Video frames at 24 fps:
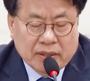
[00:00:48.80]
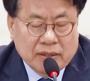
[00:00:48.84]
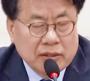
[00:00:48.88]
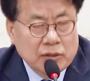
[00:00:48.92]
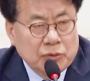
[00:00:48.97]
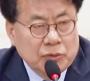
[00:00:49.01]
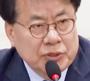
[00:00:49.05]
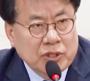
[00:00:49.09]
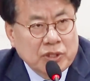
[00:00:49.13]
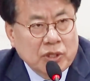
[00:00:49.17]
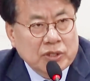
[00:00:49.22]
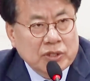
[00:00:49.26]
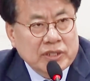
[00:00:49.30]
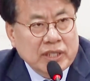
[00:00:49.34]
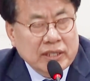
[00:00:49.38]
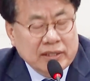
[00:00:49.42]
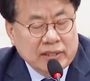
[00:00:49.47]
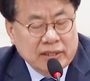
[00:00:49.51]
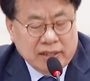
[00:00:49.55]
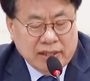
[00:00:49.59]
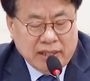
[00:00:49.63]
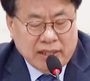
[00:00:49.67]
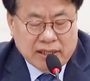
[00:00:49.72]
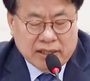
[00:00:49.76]
그
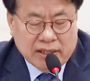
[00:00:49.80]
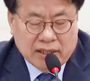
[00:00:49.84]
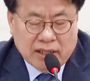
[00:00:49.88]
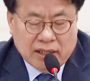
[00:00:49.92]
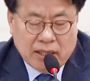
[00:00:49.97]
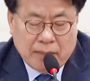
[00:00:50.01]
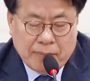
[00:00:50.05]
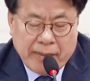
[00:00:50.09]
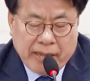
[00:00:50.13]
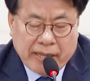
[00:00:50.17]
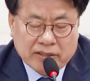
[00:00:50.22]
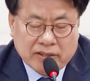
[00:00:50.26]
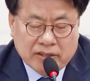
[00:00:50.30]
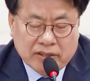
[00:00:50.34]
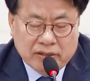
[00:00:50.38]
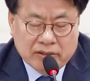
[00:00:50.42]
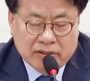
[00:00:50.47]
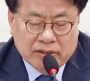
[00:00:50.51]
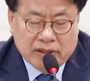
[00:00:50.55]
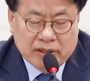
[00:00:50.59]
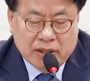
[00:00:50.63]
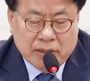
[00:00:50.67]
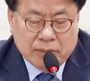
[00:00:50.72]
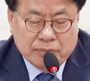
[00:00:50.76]
위정자들 대신에
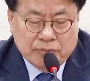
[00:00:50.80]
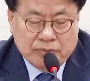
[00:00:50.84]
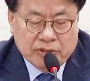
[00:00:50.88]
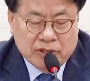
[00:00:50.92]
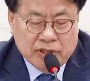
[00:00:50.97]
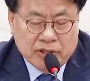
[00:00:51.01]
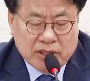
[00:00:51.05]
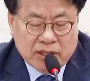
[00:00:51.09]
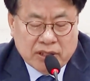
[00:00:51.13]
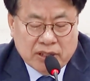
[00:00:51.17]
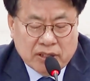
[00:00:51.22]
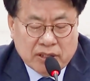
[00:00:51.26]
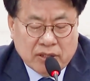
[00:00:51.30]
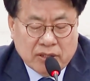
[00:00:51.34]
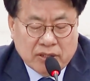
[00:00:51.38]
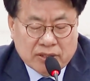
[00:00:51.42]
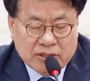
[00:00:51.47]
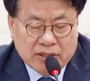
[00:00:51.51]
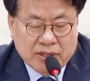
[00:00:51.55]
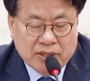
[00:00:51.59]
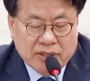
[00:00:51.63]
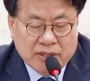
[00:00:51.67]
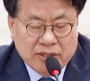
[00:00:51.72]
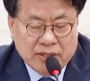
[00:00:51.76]
백성들이 분연히
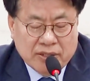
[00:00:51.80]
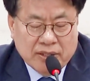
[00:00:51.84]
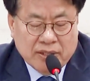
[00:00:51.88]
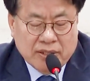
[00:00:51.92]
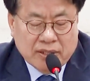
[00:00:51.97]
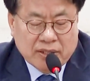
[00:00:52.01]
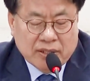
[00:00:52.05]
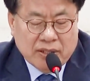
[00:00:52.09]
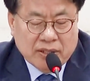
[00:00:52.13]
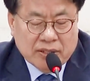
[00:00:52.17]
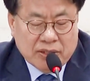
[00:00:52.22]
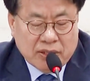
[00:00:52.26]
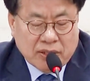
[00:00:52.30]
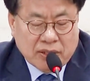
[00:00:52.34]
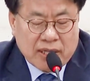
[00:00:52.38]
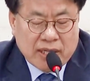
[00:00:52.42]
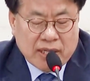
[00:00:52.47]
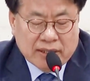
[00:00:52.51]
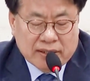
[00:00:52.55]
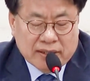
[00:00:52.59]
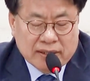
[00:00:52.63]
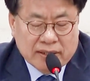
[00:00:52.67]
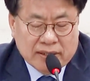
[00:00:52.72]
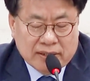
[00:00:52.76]
일어나서
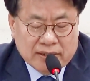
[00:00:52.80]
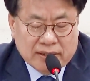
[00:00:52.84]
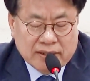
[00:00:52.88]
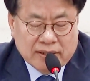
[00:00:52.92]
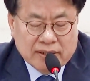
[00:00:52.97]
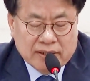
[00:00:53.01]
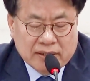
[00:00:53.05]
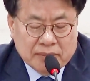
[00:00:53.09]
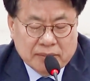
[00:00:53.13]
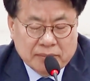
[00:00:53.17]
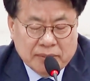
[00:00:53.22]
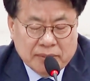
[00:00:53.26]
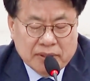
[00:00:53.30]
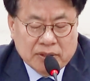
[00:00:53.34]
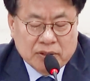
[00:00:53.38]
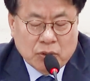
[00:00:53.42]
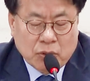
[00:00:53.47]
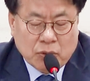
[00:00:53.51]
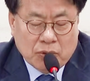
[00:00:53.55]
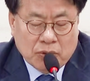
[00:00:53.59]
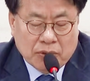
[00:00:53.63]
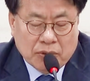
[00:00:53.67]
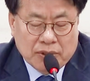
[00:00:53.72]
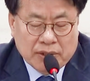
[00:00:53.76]
꺼적하는
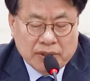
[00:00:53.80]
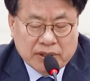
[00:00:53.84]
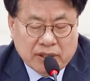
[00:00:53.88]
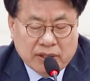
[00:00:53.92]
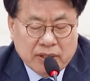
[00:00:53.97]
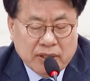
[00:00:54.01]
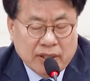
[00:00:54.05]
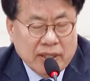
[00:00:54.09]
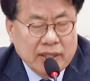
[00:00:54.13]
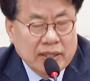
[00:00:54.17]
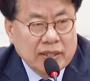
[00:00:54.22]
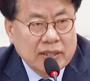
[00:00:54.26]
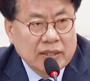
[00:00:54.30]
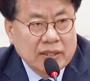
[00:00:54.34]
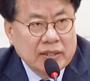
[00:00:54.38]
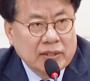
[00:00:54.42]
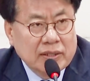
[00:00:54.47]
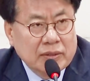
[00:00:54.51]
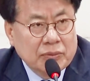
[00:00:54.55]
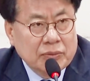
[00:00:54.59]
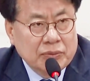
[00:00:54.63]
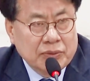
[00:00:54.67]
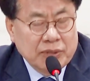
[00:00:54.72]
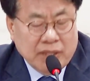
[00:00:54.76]
민족혼을 지켜낸
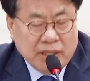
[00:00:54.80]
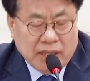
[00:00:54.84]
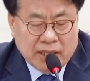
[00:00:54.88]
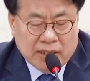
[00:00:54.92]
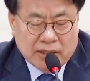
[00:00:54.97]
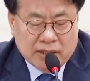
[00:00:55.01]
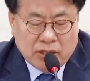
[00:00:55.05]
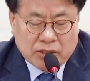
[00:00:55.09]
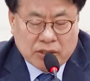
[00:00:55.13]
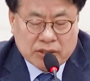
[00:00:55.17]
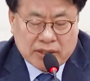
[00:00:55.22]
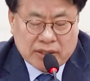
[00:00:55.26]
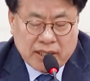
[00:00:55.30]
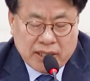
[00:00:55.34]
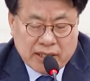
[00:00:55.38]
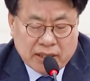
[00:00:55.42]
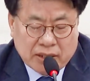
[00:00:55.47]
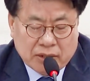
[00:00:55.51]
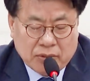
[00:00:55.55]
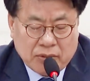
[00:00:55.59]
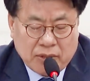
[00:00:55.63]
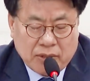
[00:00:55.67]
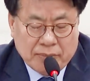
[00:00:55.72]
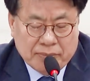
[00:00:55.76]
위대한
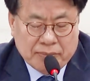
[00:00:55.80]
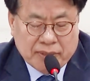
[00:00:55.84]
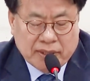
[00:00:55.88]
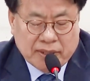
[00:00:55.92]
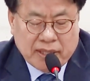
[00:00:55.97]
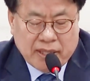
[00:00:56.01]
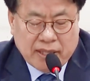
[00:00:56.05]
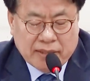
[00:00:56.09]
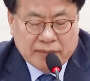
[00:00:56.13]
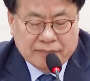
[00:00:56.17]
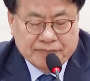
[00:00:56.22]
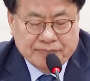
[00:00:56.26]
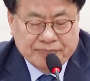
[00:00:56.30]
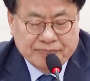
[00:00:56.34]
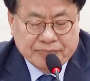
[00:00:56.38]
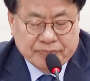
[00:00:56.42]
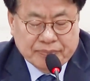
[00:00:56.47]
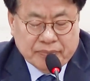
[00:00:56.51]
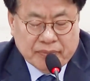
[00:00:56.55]
역사이기도 합니다.